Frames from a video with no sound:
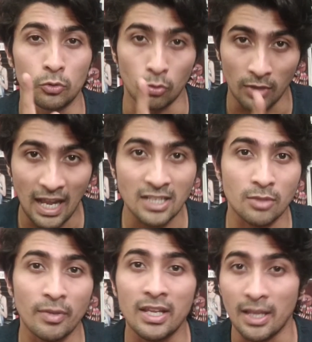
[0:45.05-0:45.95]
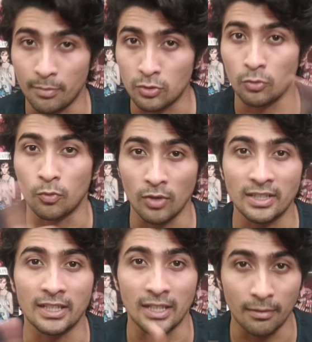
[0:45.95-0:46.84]
तो लास्ट में ये एपिसोड पूरा
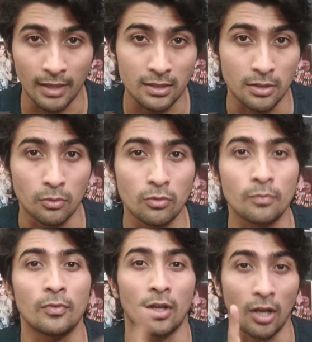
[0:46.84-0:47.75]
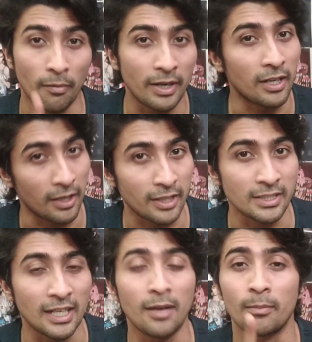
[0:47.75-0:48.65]
देखने के बाद ज़रूर कमेंट करके
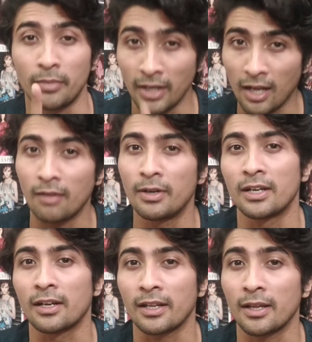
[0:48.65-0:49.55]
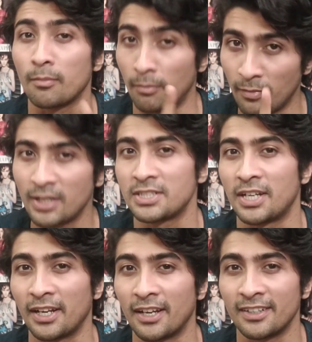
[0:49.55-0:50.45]
जाना बिना कमेंट करके मत
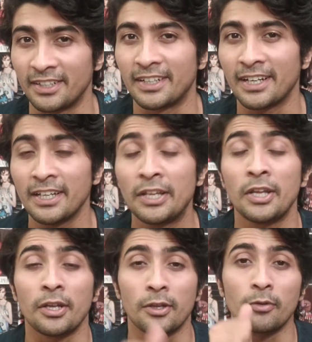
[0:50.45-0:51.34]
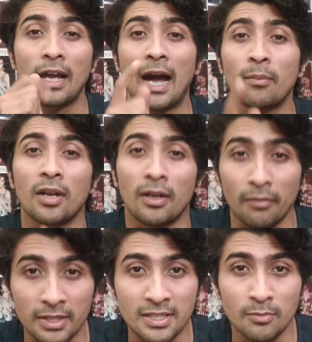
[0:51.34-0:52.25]
जाना ठीक है क्योंकि आपके
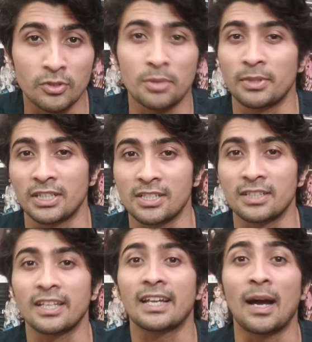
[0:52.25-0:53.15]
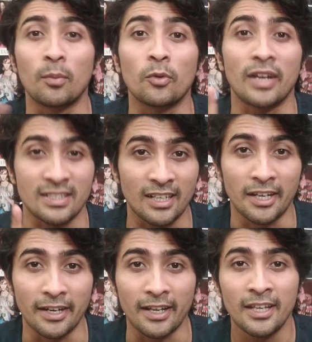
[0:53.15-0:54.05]
कमेंट से ही मुझे पता चलता है कि आपको कैसा
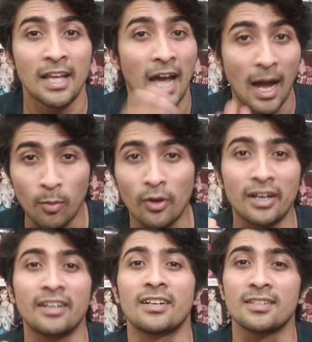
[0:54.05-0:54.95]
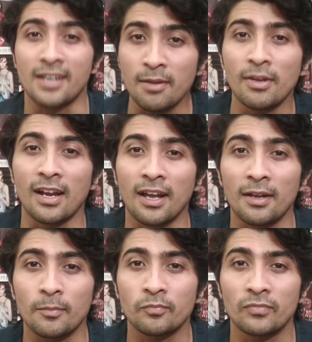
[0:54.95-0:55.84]
लग रहा है आपको अगर इंटरेस्ट नहीं मिलेगा
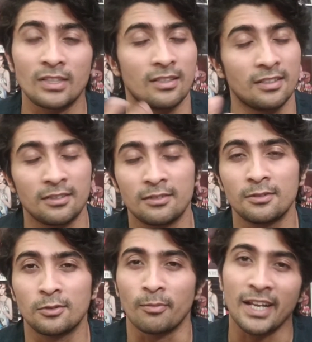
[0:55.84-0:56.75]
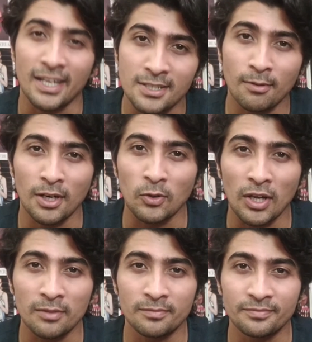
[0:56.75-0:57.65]
तो मैं कैसे बनाऊंगा
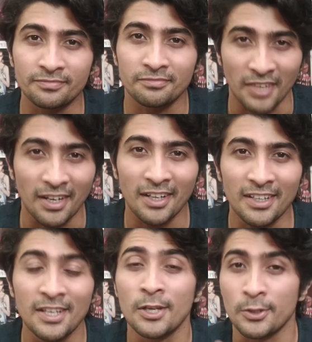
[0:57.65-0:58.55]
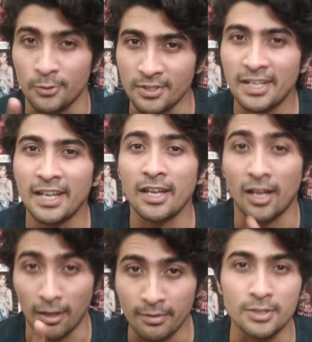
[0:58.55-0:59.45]
है ना सो so, इसलिए
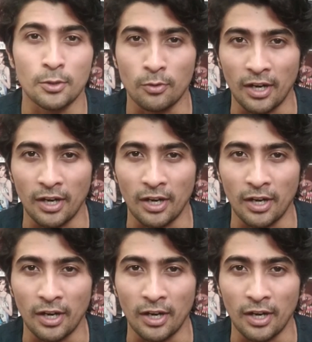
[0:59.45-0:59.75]
कमेंट जरूर